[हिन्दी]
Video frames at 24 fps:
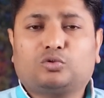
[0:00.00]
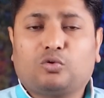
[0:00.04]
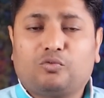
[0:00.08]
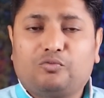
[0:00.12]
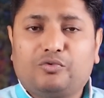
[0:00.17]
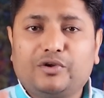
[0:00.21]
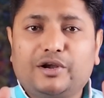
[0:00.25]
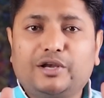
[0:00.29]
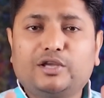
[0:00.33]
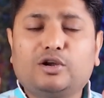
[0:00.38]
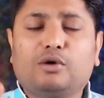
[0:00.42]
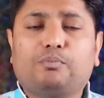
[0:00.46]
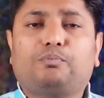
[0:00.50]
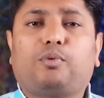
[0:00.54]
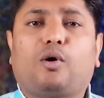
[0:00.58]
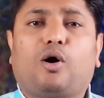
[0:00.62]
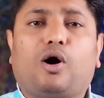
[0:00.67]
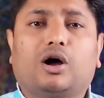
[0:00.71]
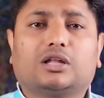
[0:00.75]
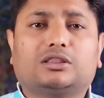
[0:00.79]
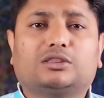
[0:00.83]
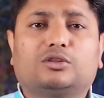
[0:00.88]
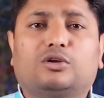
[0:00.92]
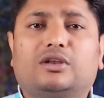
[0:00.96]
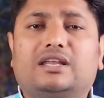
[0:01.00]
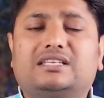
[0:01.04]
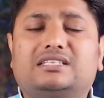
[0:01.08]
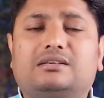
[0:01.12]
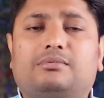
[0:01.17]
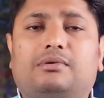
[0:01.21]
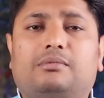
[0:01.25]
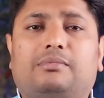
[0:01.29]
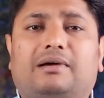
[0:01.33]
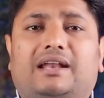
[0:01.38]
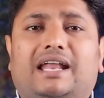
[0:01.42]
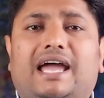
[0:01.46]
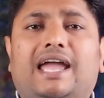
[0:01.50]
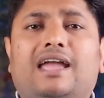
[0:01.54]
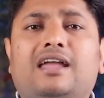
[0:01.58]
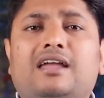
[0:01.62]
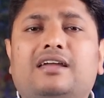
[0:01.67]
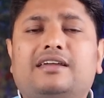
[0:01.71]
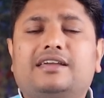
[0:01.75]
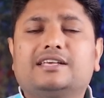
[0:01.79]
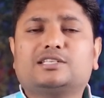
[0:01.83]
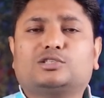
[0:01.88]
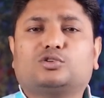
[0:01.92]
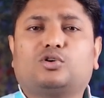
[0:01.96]
तो वीडियो बहुत नॉलेजेबल बनाए
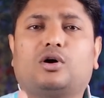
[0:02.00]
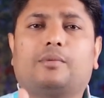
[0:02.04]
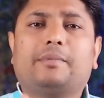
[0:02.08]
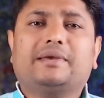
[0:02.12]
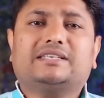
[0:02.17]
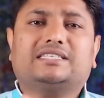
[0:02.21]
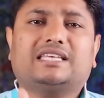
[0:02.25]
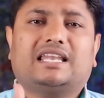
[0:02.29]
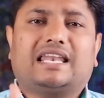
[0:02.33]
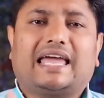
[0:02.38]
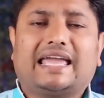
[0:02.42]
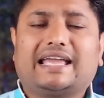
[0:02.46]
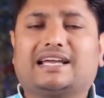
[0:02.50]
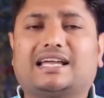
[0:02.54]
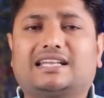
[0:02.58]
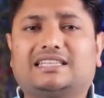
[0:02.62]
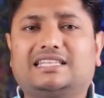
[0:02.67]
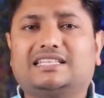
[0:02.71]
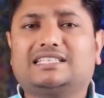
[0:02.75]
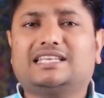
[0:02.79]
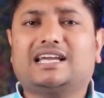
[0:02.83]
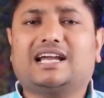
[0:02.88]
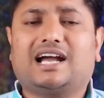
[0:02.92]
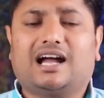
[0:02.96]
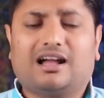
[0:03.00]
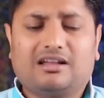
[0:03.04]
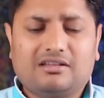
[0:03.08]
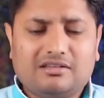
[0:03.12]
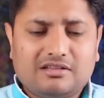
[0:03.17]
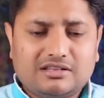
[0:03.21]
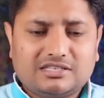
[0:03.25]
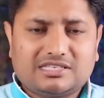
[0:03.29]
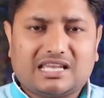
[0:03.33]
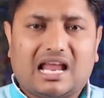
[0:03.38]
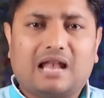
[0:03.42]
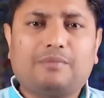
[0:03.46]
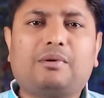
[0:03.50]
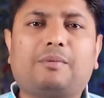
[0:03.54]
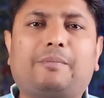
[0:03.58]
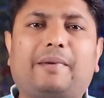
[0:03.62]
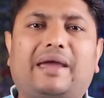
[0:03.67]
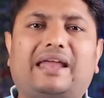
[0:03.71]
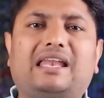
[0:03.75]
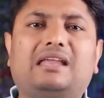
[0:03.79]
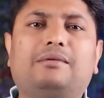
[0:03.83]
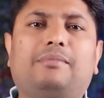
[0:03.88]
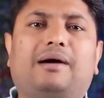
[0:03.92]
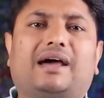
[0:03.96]
इसको अभी से लाइक कर दीजिएगा चैनल पे
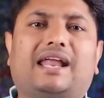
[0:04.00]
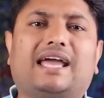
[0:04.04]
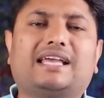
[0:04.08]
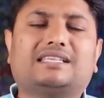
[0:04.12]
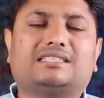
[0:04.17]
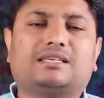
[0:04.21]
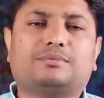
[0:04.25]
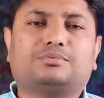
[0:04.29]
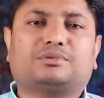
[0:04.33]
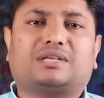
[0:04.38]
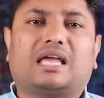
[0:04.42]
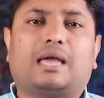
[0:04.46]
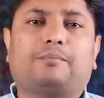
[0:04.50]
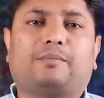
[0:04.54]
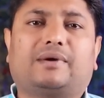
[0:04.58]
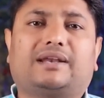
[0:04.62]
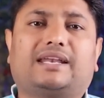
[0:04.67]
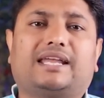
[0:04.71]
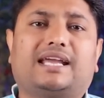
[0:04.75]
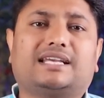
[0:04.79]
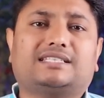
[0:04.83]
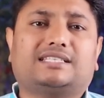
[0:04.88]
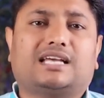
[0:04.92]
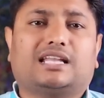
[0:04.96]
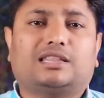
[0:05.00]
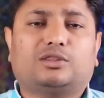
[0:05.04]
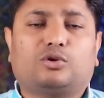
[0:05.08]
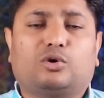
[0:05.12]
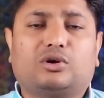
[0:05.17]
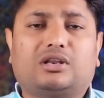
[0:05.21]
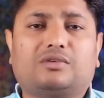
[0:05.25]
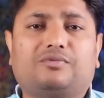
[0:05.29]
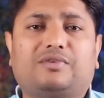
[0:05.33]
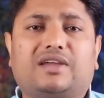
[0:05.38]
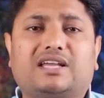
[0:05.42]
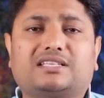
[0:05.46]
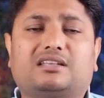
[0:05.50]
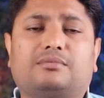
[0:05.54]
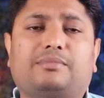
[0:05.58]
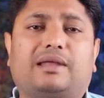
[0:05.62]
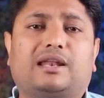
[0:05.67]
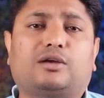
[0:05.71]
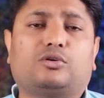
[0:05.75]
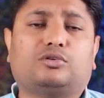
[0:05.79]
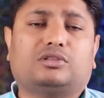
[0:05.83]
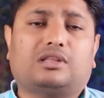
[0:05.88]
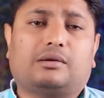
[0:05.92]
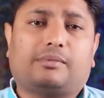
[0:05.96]
पहली बार आए सब्सक्राइब करने के साथ नोटिफिकेशन
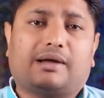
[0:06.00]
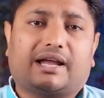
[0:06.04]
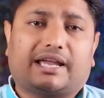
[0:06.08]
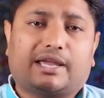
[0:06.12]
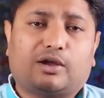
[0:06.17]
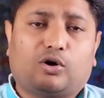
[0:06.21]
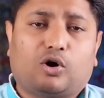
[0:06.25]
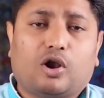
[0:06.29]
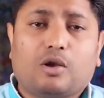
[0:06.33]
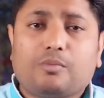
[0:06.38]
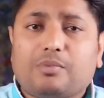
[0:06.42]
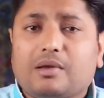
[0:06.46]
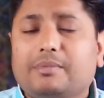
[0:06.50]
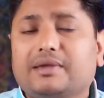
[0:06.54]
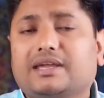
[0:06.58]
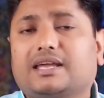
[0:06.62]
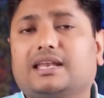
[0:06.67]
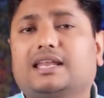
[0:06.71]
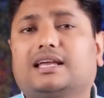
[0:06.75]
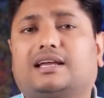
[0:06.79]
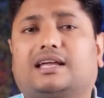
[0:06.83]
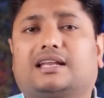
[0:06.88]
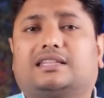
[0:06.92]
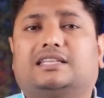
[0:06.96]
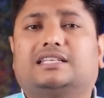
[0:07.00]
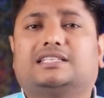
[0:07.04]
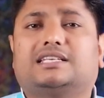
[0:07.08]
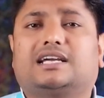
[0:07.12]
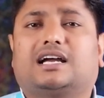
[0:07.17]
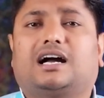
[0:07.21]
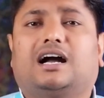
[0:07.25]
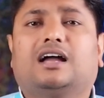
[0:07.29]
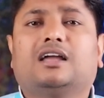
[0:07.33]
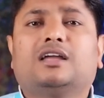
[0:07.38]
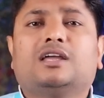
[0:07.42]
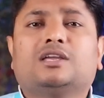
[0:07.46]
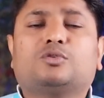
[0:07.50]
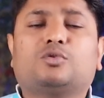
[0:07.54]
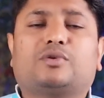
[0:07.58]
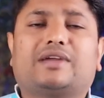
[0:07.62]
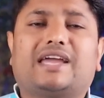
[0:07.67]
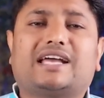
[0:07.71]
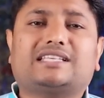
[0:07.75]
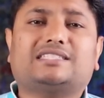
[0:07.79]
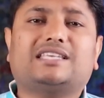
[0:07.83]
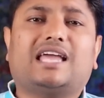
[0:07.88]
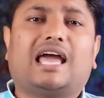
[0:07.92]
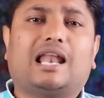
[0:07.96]
बेल को दबा के ऑल पे भी क्लिक कर दीजिएगा
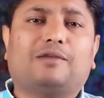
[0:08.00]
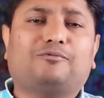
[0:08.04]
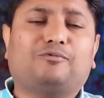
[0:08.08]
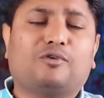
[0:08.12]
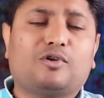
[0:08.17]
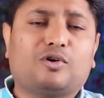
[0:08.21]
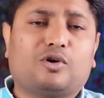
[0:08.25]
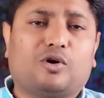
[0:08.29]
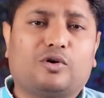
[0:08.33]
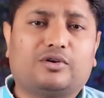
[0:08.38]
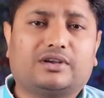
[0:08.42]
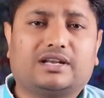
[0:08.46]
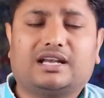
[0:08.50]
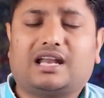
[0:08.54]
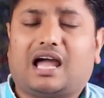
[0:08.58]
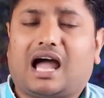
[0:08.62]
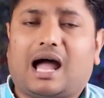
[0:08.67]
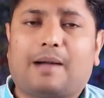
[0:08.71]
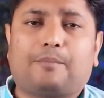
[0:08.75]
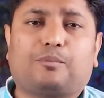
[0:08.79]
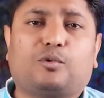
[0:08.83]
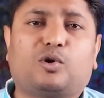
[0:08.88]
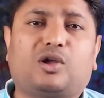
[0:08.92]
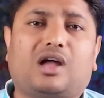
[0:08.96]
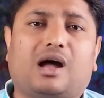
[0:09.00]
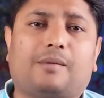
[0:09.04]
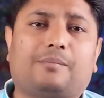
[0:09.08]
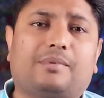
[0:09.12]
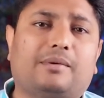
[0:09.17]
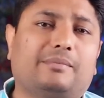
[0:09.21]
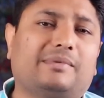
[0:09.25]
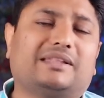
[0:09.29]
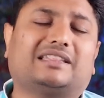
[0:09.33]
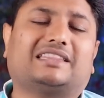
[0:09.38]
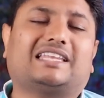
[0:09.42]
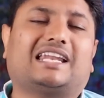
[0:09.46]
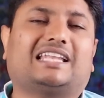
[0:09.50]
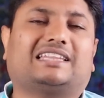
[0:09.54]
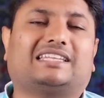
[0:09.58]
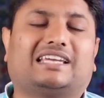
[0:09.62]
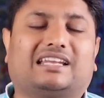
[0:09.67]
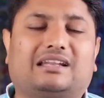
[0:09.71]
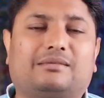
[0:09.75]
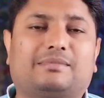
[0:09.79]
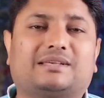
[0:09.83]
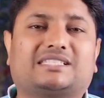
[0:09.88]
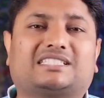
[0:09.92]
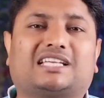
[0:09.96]
क्योंकि ऐसे हेल्पफुल कंटेंट आपको यहाँ पे मिलते
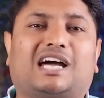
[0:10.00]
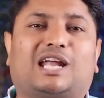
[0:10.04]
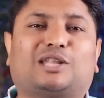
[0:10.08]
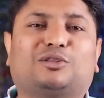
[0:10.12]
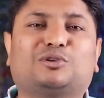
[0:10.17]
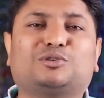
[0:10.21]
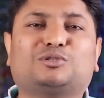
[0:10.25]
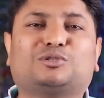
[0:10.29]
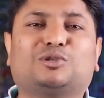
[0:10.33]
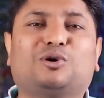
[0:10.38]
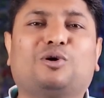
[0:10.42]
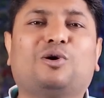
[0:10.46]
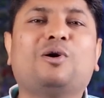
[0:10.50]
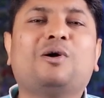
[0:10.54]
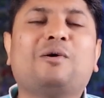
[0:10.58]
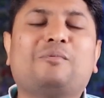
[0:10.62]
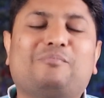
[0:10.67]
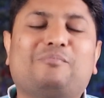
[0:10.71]
रहते हैं नमस्कार दोस्तों